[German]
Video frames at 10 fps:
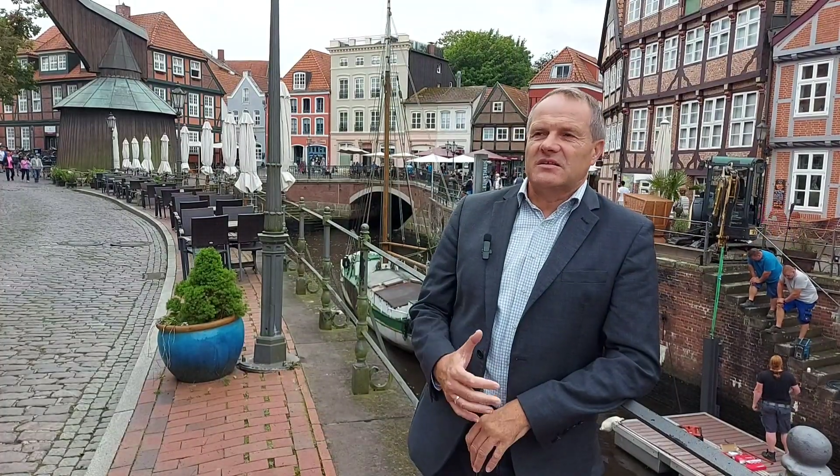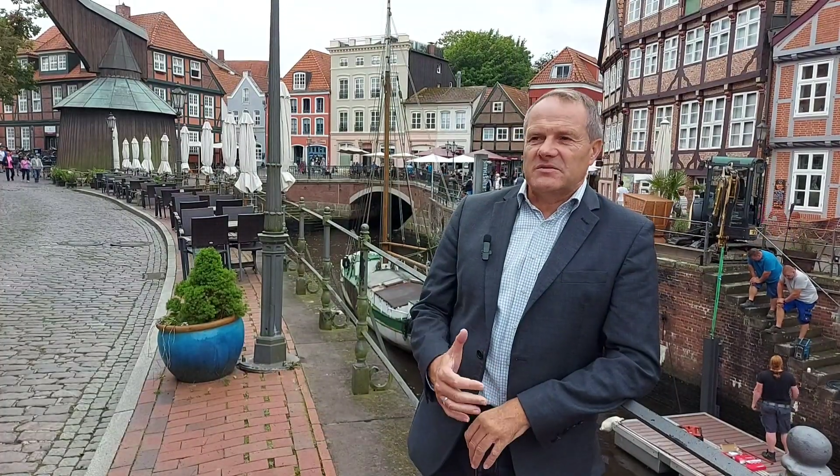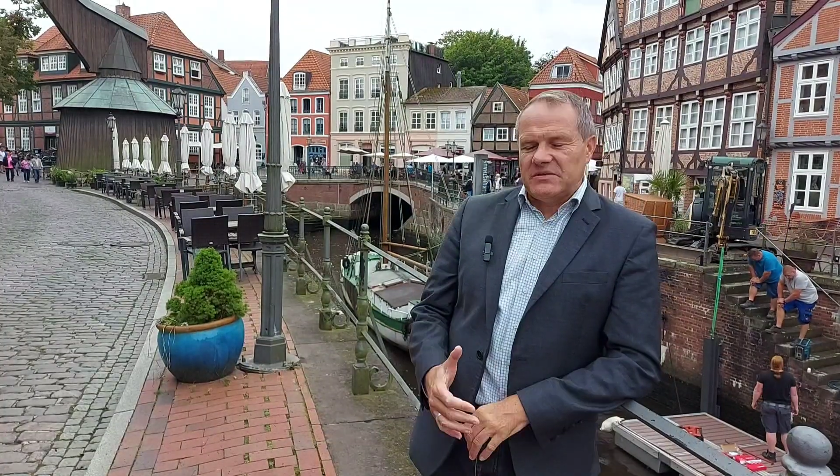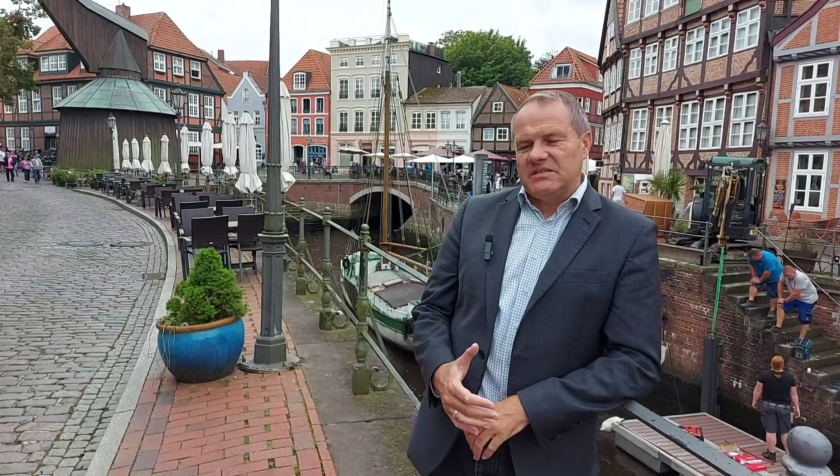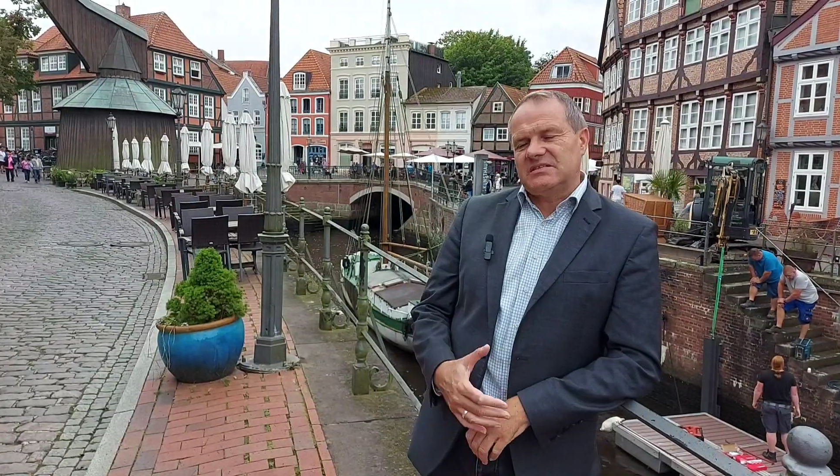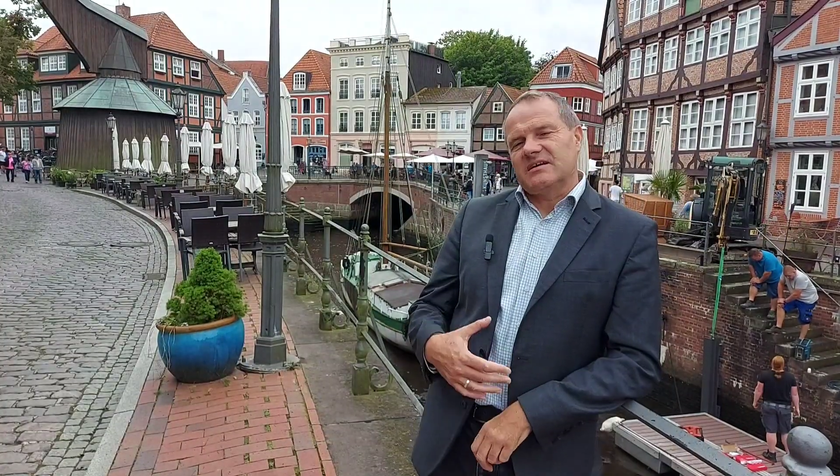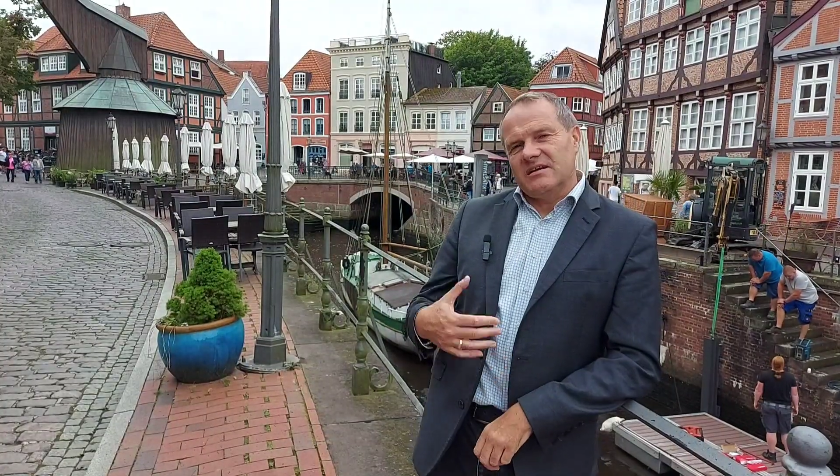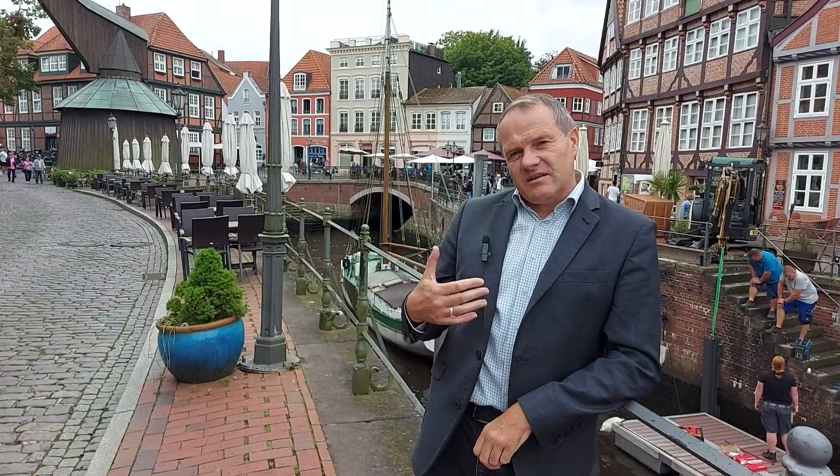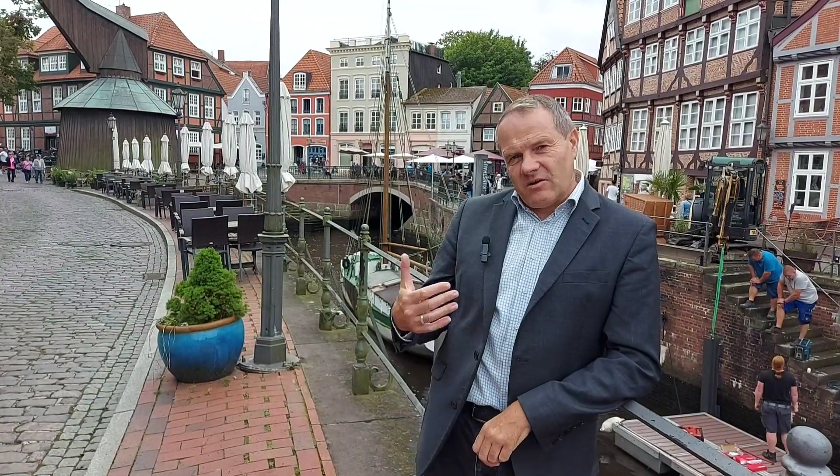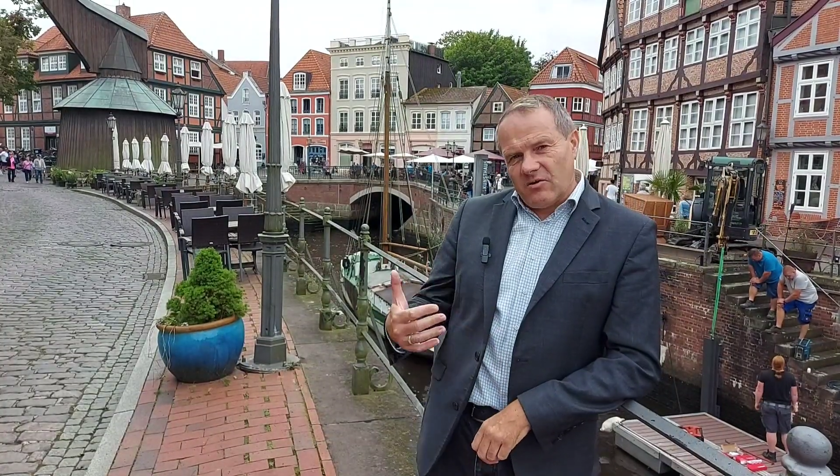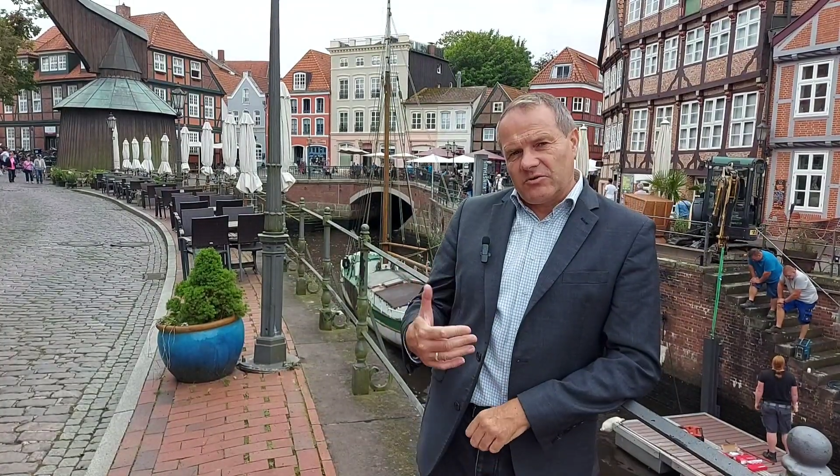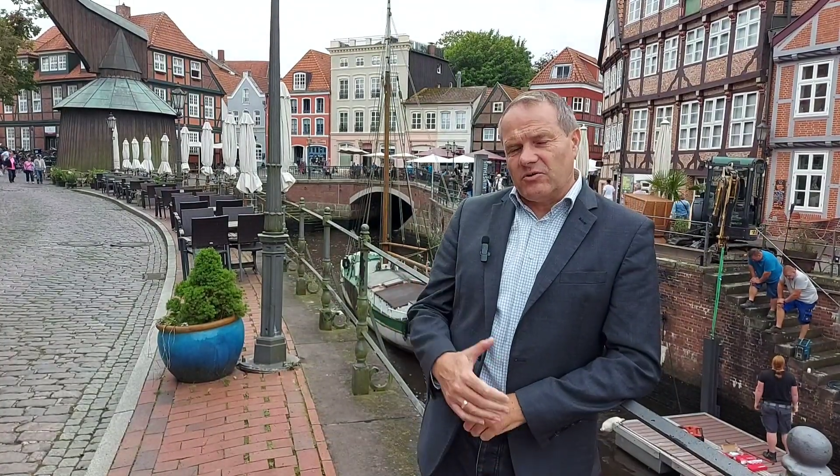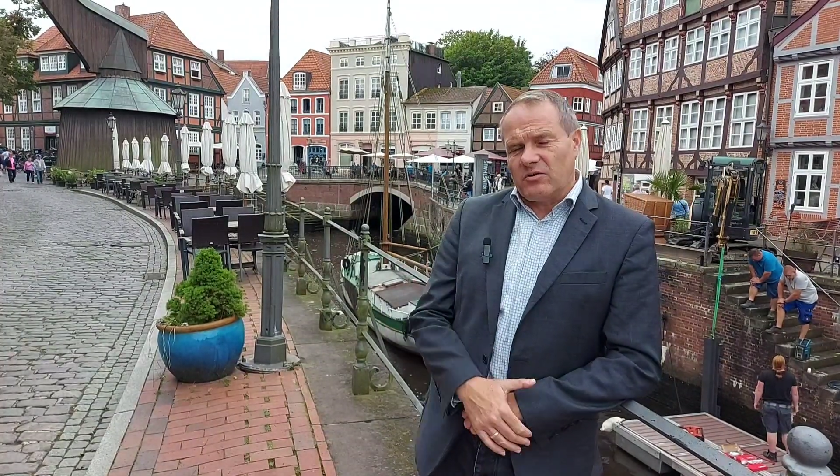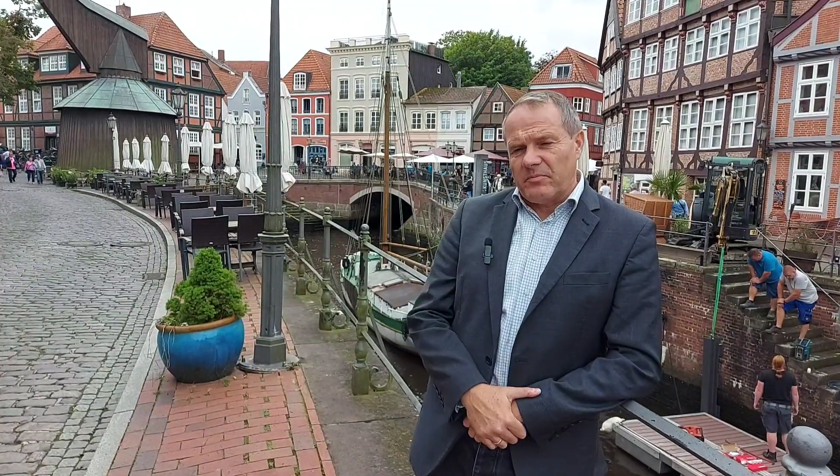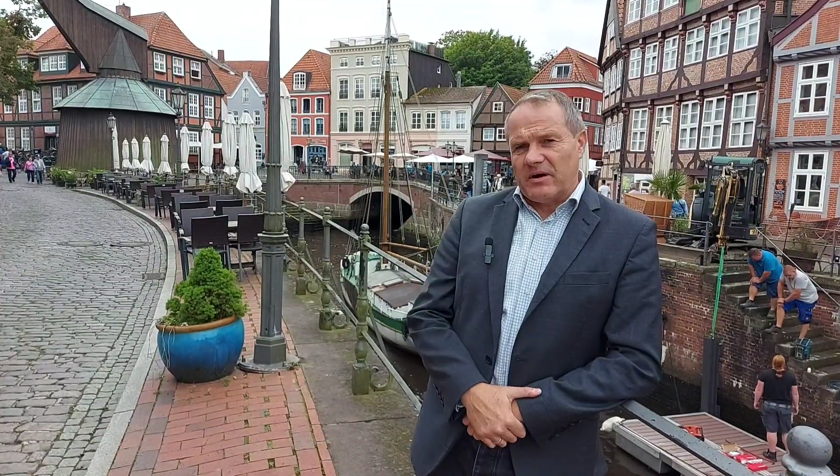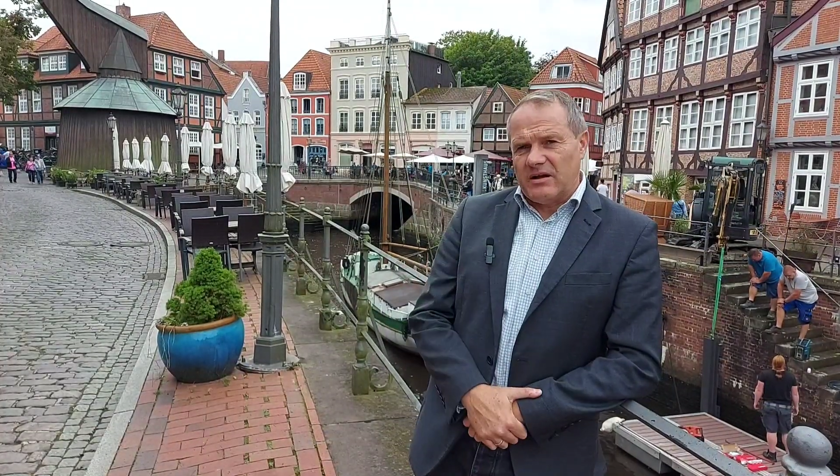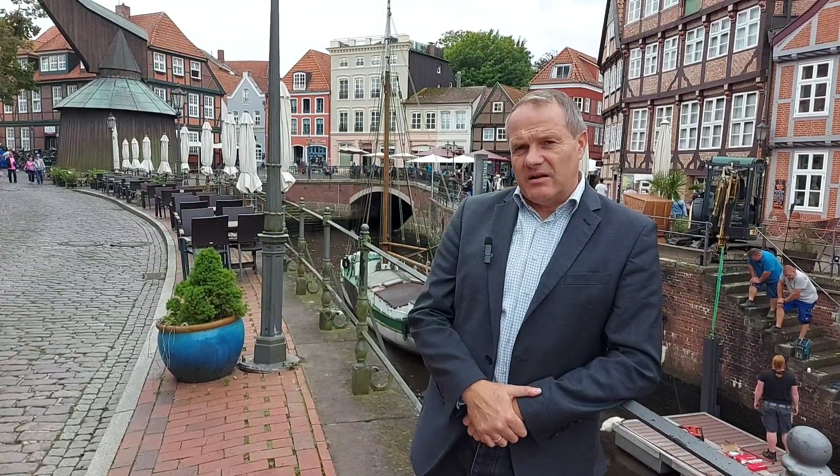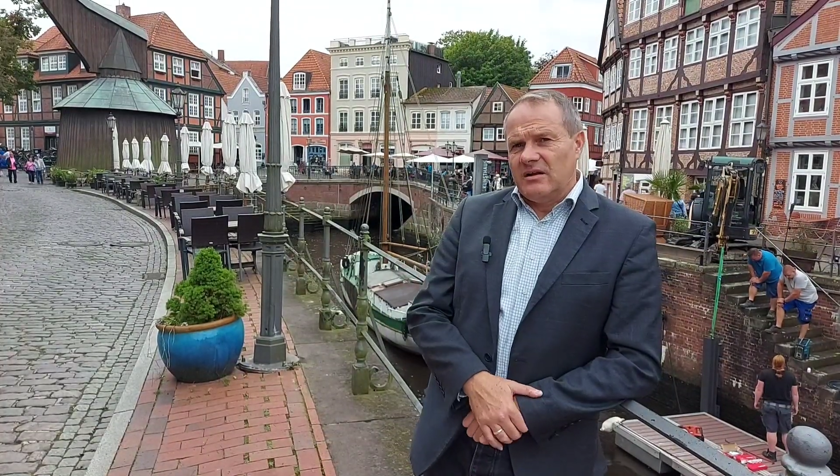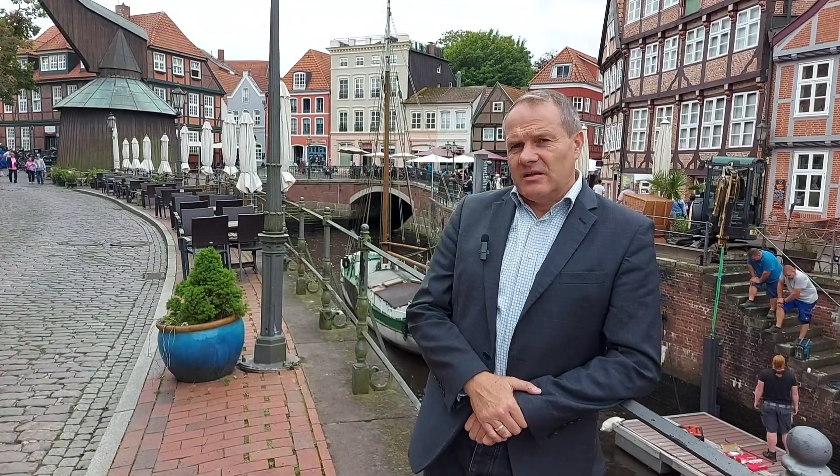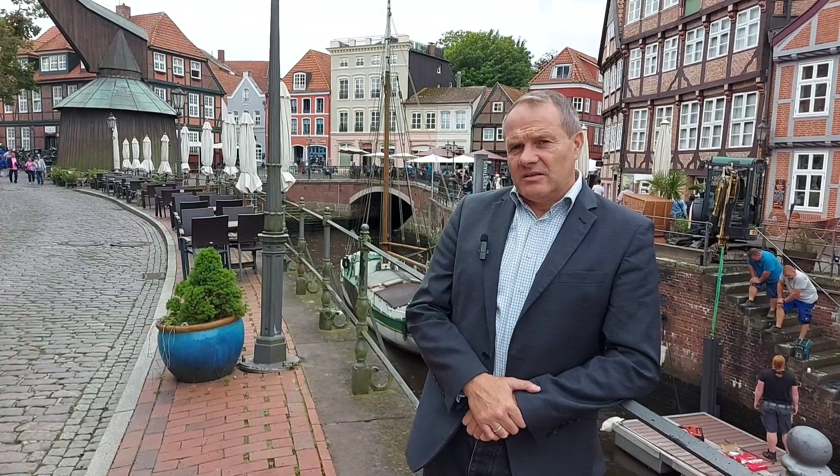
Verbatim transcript: dass wir die Zahlen auch nochmal